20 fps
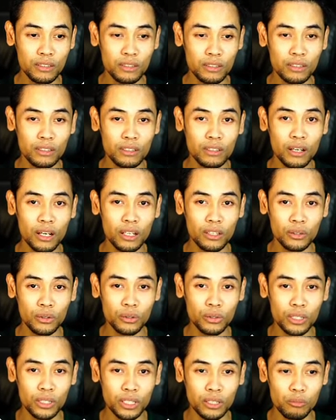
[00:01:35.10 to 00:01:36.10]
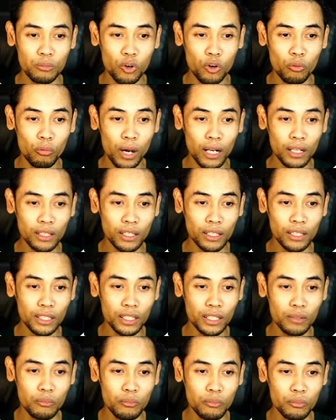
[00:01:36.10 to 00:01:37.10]
atau ke mobile tadi
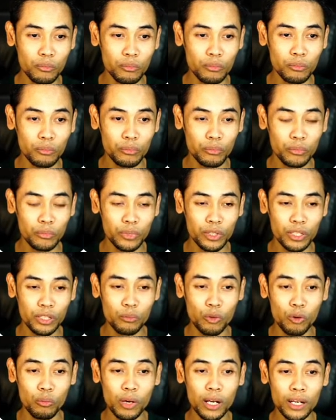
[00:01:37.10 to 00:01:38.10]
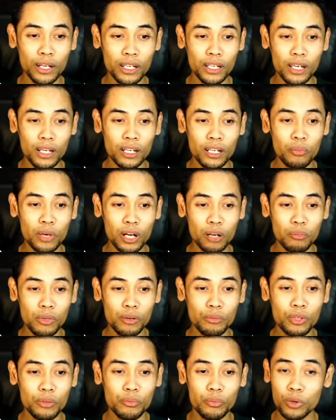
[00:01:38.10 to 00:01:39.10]
di mobile ini ada problem
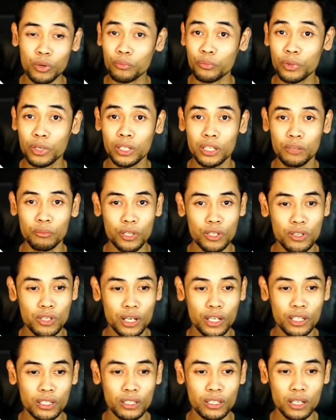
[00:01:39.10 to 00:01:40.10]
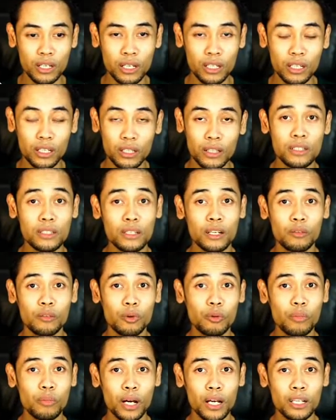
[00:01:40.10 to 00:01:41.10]
di properly image size karena kita sedang
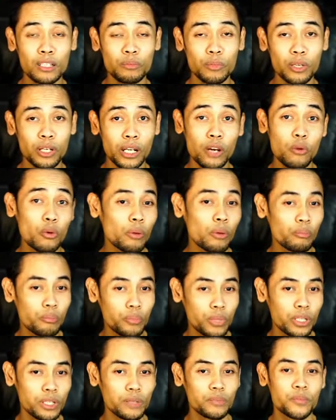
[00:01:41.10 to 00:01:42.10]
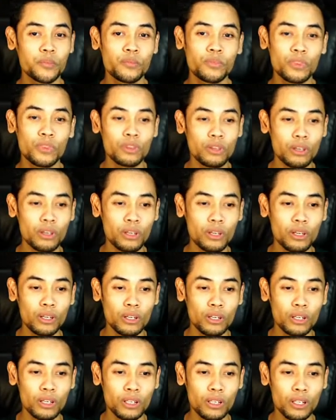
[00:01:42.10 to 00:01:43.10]
membahas mengenai WebP
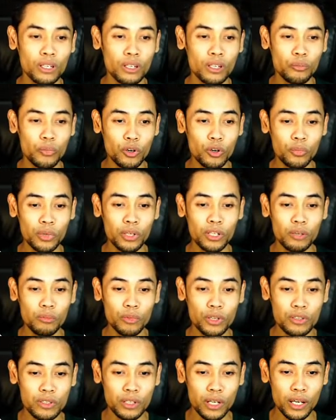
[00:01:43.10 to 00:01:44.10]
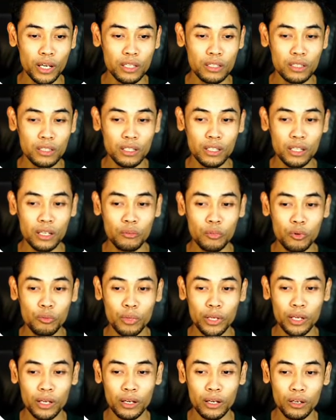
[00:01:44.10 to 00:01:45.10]
ini di properly image size ini dia
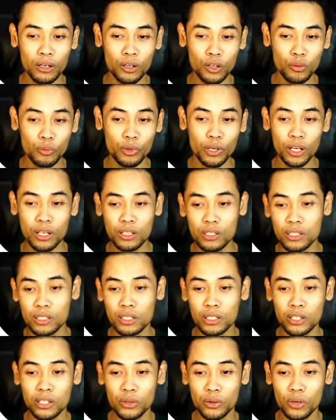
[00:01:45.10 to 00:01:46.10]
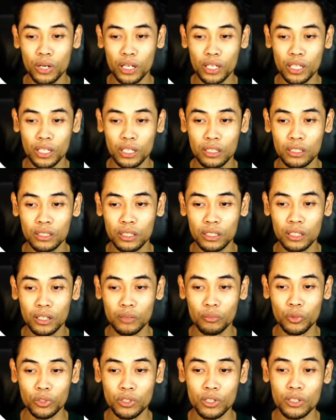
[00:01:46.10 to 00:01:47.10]
memberikan rekomendasi dikurangi uh,
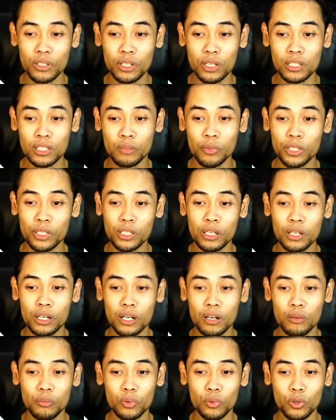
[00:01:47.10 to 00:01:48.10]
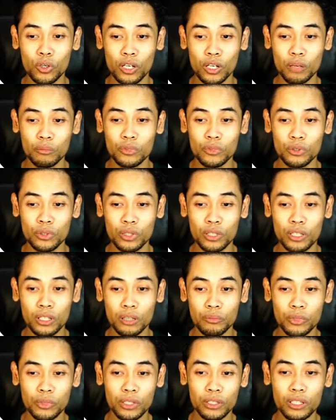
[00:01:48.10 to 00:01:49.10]
potensial shippingnya 66 so kita
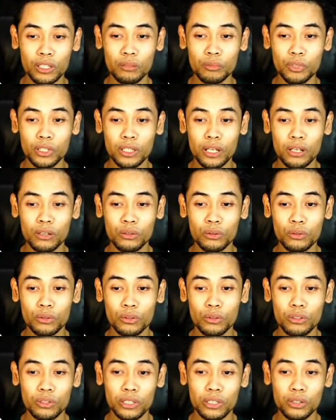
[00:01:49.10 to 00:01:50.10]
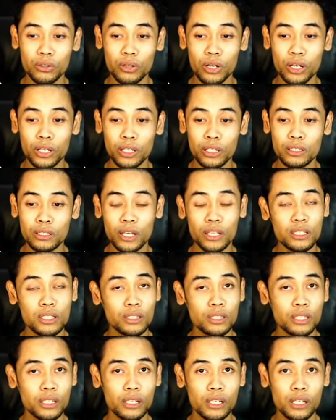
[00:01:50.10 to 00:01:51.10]
diminta untuk dikurangi size
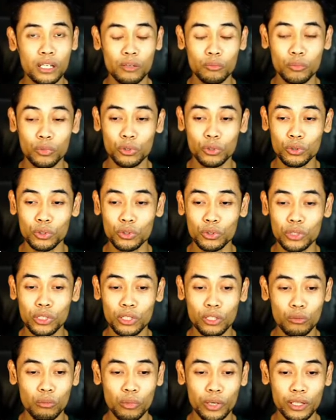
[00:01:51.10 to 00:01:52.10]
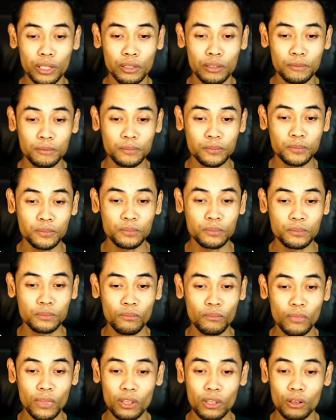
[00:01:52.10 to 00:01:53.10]
nya jadi 67 kilobyte
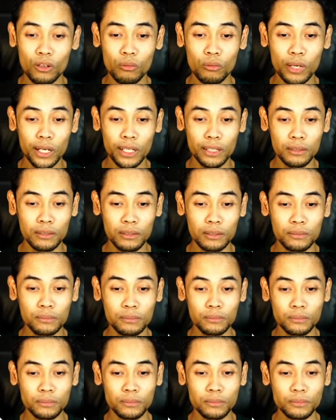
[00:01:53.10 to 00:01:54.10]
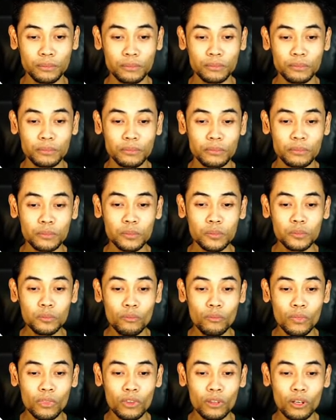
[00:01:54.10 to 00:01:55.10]
kilobyte
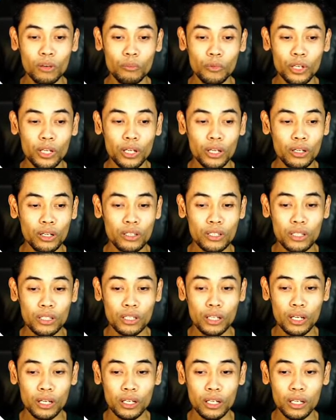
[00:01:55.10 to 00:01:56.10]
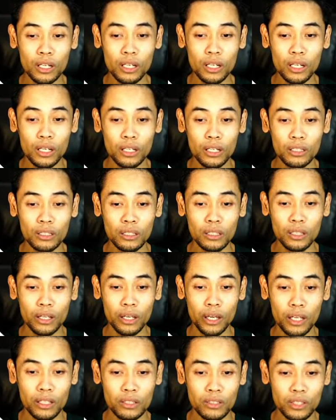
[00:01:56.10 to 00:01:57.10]
Kemudian di sini ada
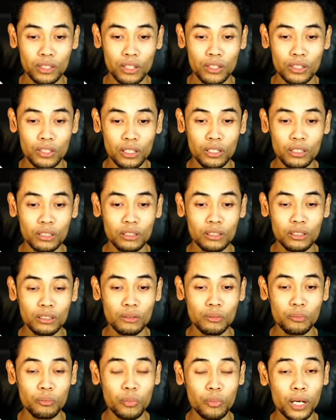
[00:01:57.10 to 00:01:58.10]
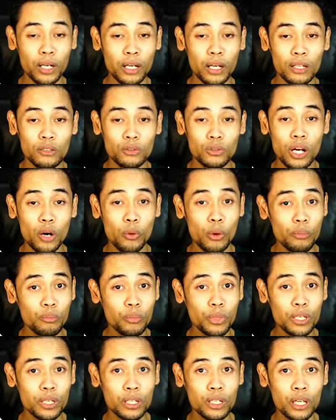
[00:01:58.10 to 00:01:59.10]
extension, padahal sudah WebP
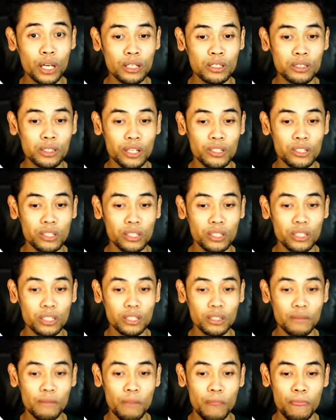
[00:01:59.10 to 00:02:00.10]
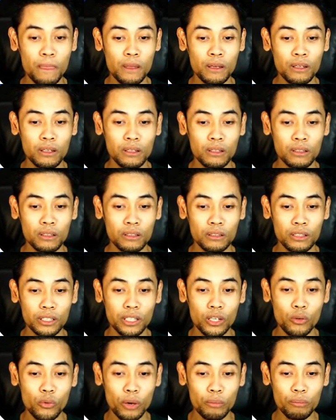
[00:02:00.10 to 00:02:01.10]
ini extensionnya. Ini
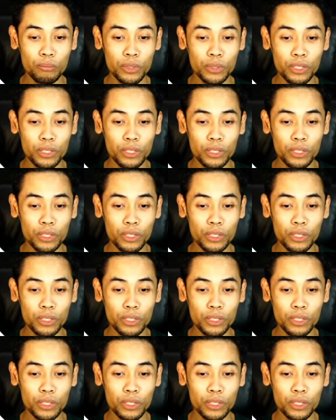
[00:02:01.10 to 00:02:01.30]
WebP, ini